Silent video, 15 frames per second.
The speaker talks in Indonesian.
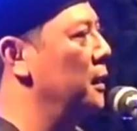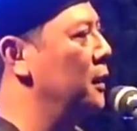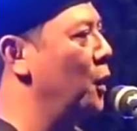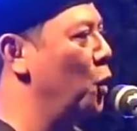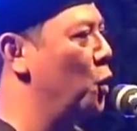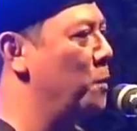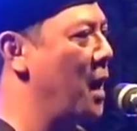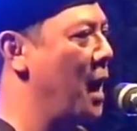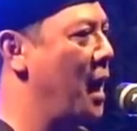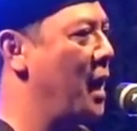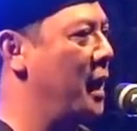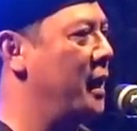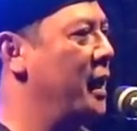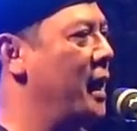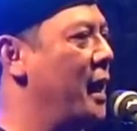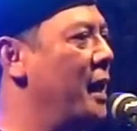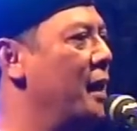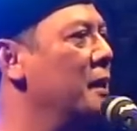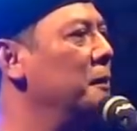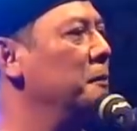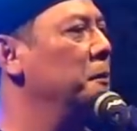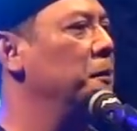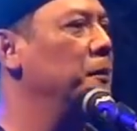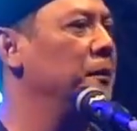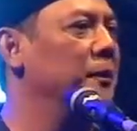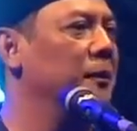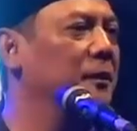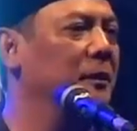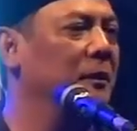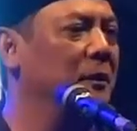terus bahagia,
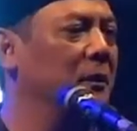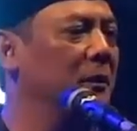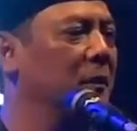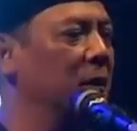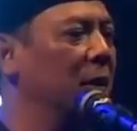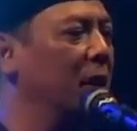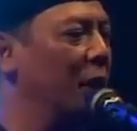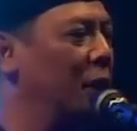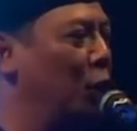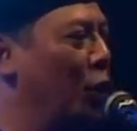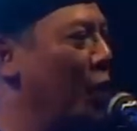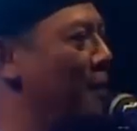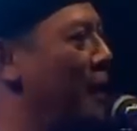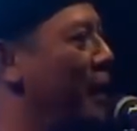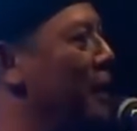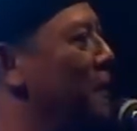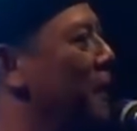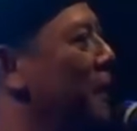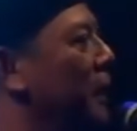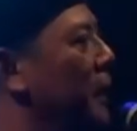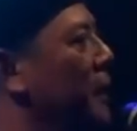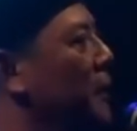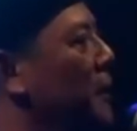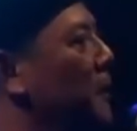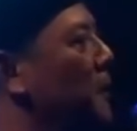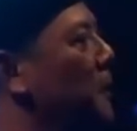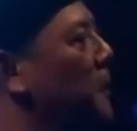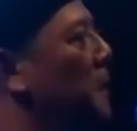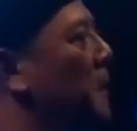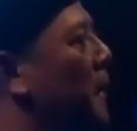itu yang paling penting.
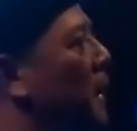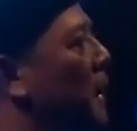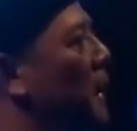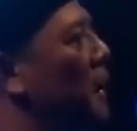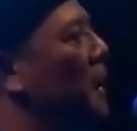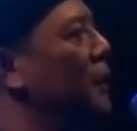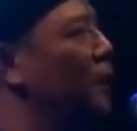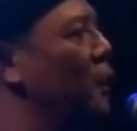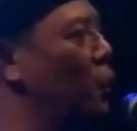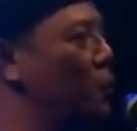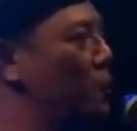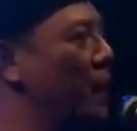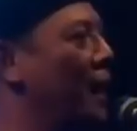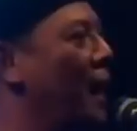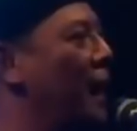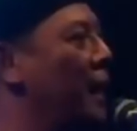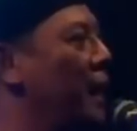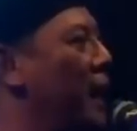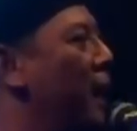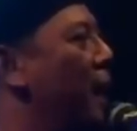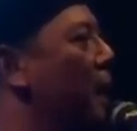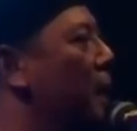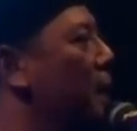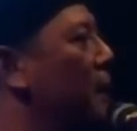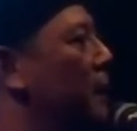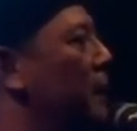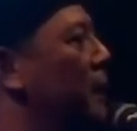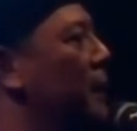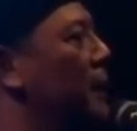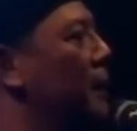Terus berkarya
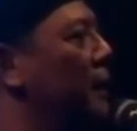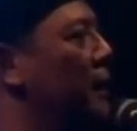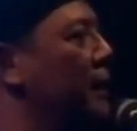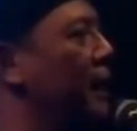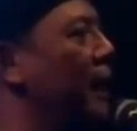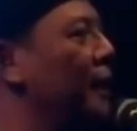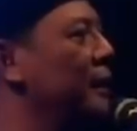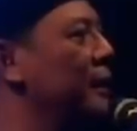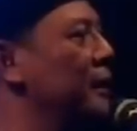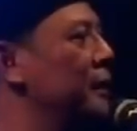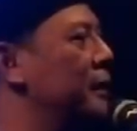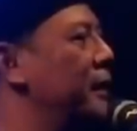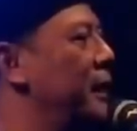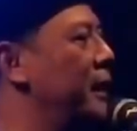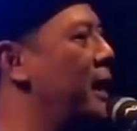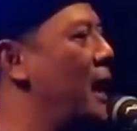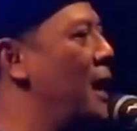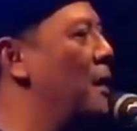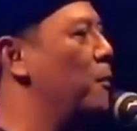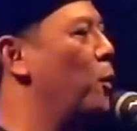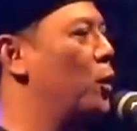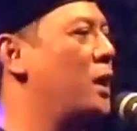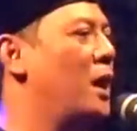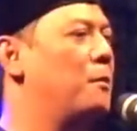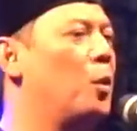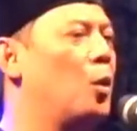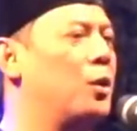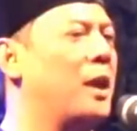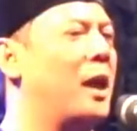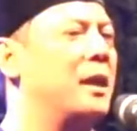dan tidak
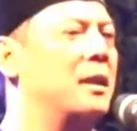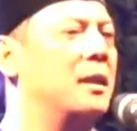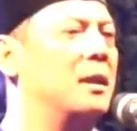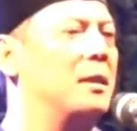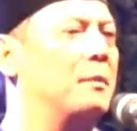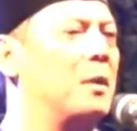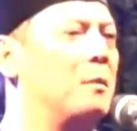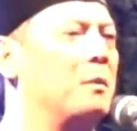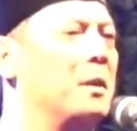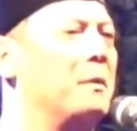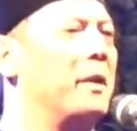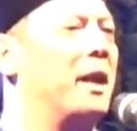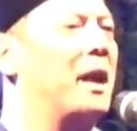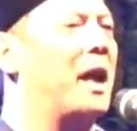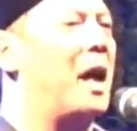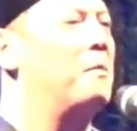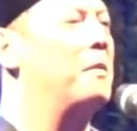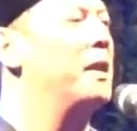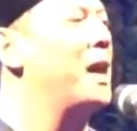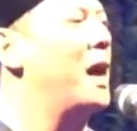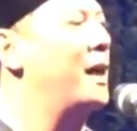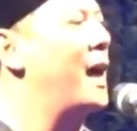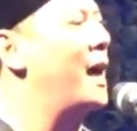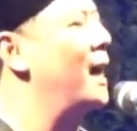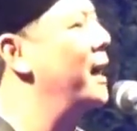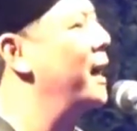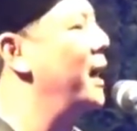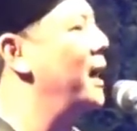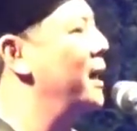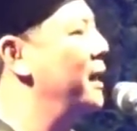bosan-bosan membimbing kami yang
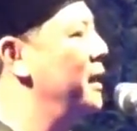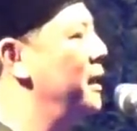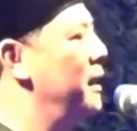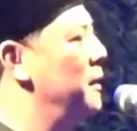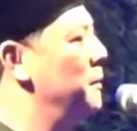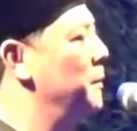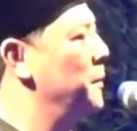nakal-nakal ini.